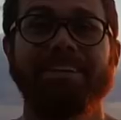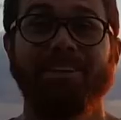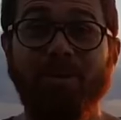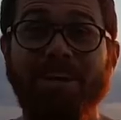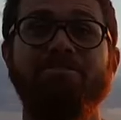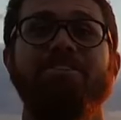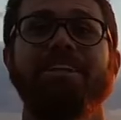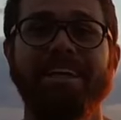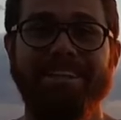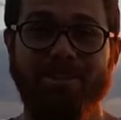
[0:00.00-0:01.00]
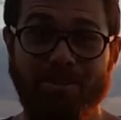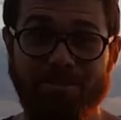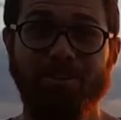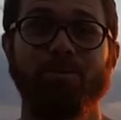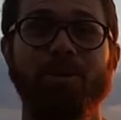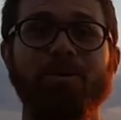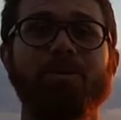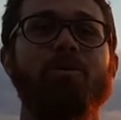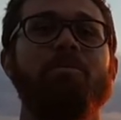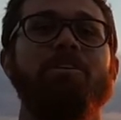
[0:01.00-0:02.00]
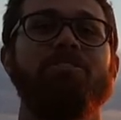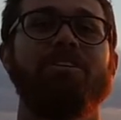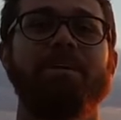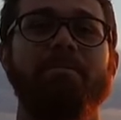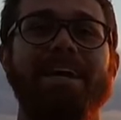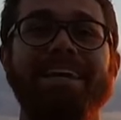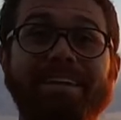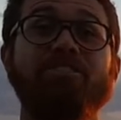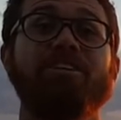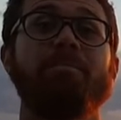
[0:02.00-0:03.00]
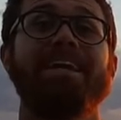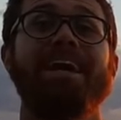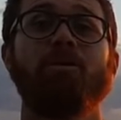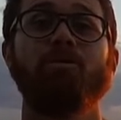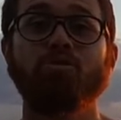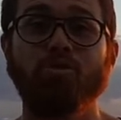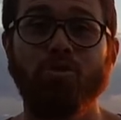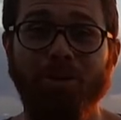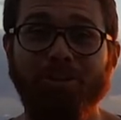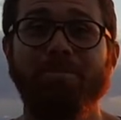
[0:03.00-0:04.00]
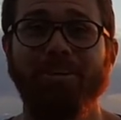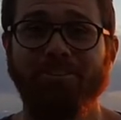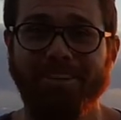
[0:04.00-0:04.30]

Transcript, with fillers: Então evita isso, evita o erro que eu cometi também. Tente trabalhar com sons mais